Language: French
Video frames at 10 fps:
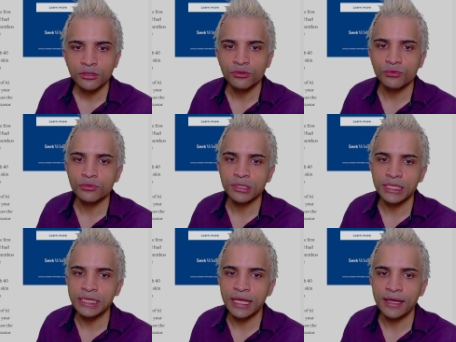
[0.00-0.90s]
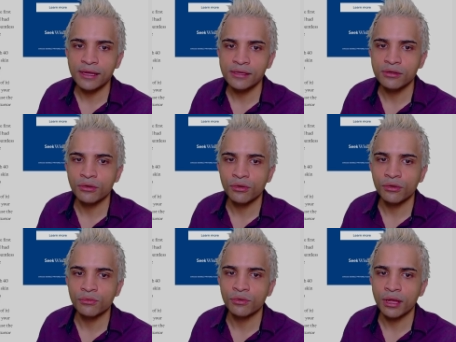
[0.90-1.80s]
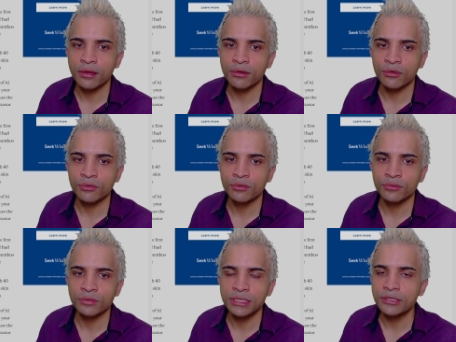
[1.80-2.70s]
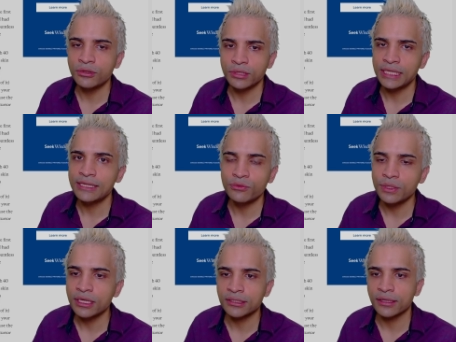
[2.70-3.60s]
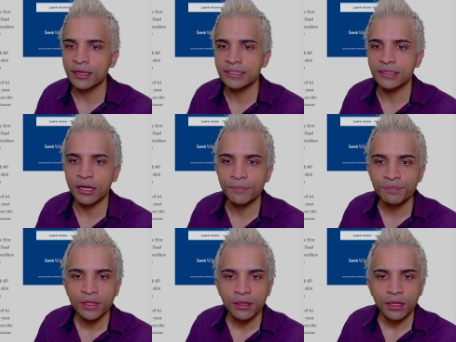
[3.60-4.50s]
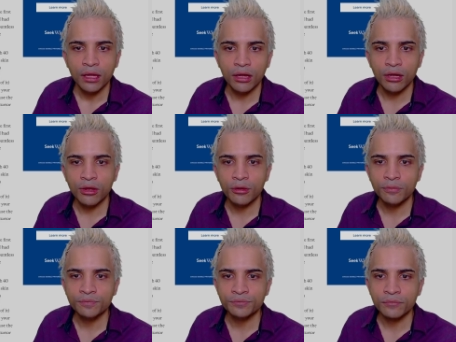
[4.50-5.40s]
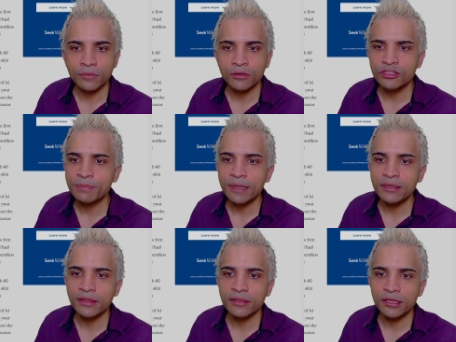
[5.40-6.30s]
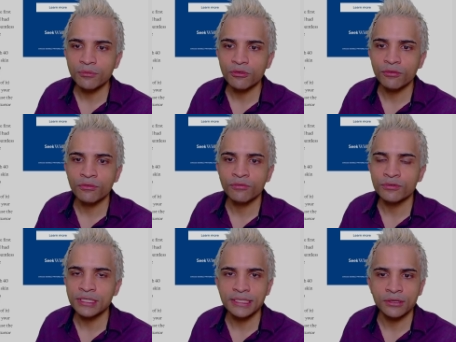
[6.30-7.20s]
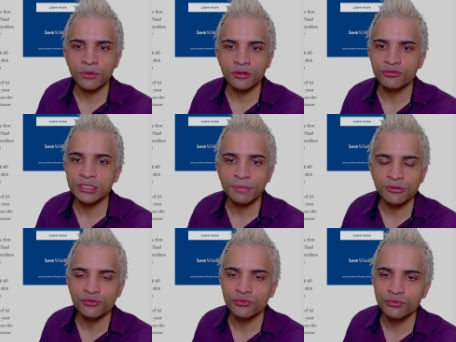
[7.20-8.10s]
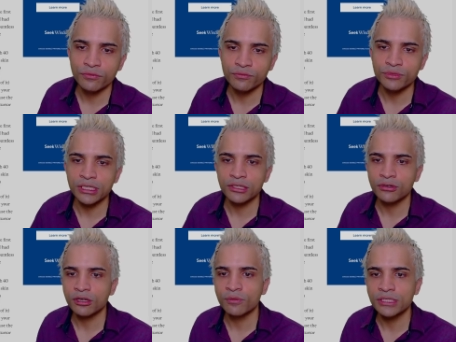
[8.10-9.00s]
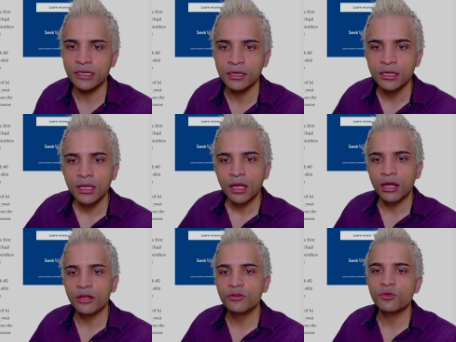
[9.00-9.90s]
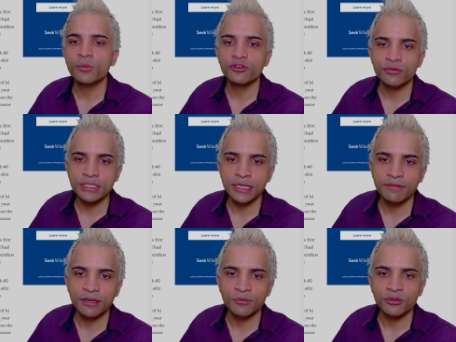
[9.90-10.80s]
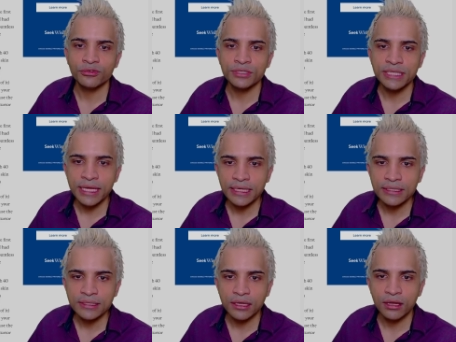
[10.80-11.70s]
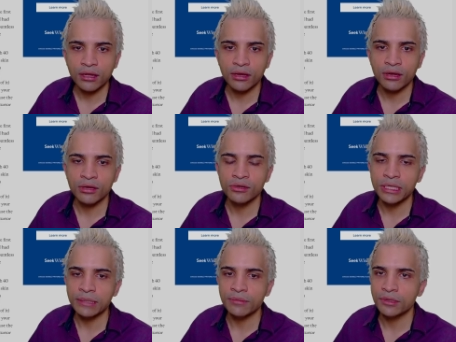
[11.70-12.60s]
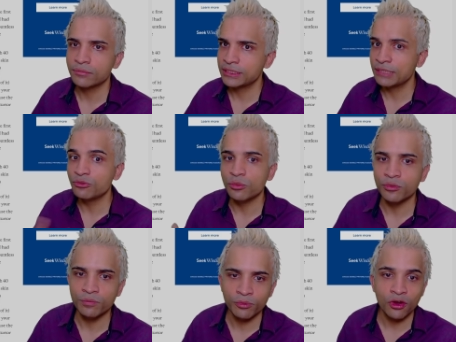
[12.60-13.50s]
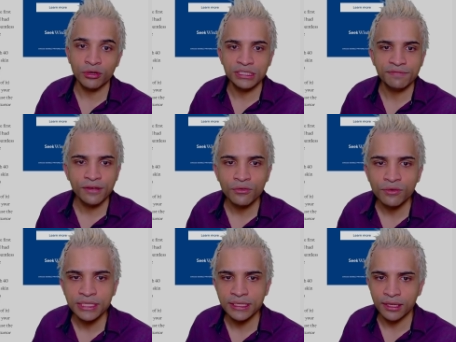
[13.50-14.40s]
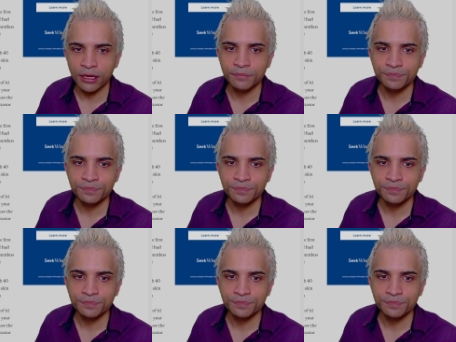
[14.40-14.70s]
Donc il, elle, euh, il, lui, etc. je ne sais pas, they, en français c'est quoi Je ne sais pas du tout, vous me direz dans les commentaires. donc on peut choisir évidemment notre sexe, les types de corps différents, etc.